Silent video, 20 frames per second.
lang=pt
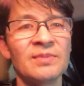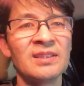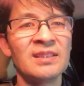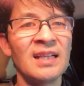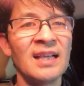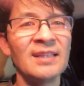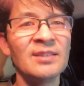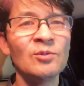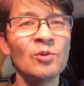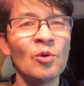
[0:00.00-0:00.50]
E
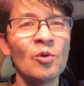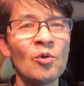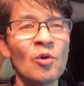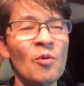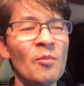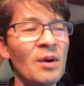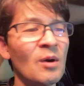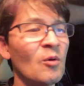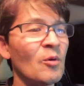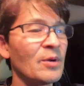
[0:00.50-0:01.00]
aí
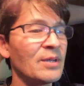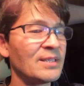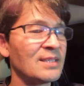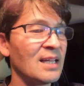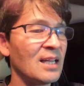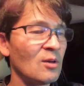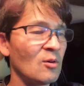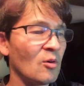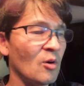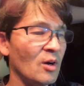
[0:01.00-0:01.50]
tocou uma
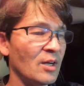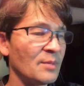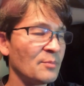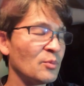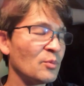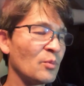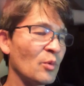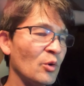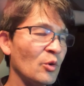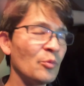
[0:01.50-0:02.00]
corrida agora
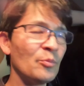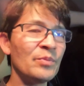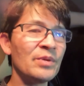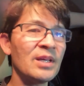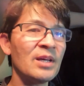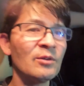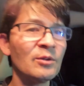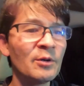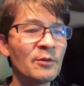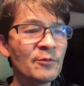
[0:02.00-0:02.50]
pro
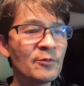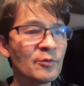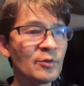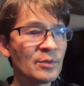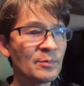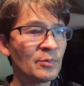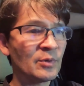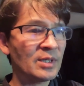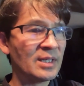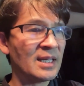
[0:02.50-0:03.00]
Morumbi eu não
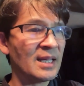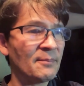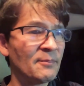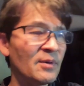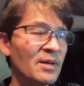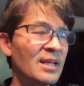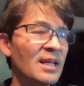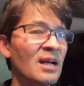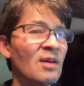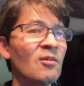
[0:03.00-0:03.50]
fui. Por quê?
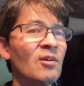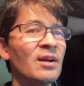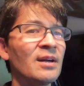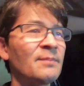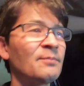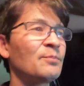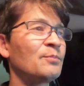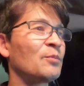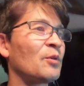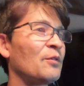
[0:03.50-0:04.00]
Porque
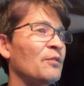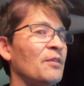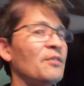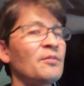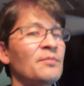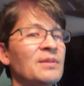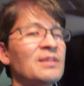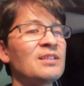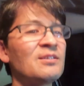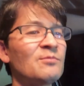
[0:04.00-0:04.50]
agora
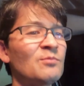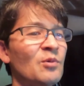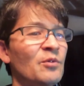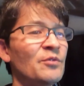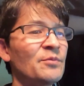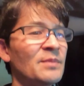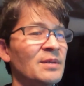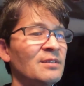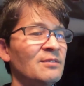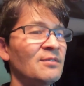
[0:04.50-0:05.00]
provavelmente o
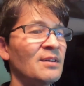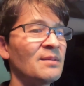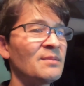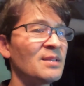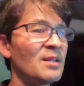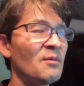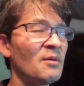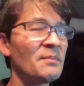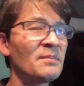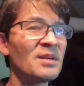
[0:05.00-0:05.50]
movimento vai
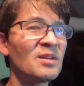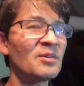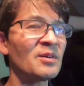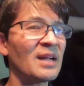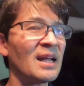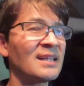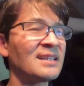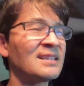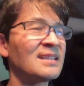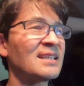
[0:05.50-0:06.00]
dar uma
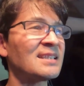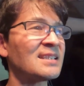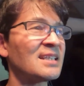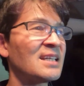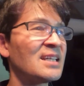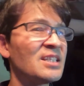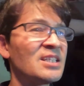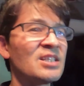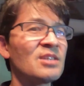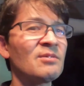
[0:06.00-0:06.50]
melhorada nessa
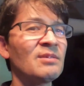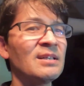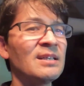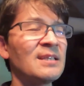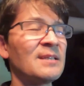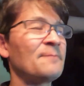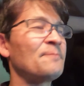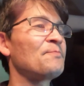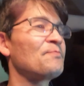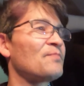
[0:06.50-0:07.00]
região
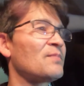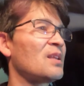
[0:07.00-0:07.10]
aqui.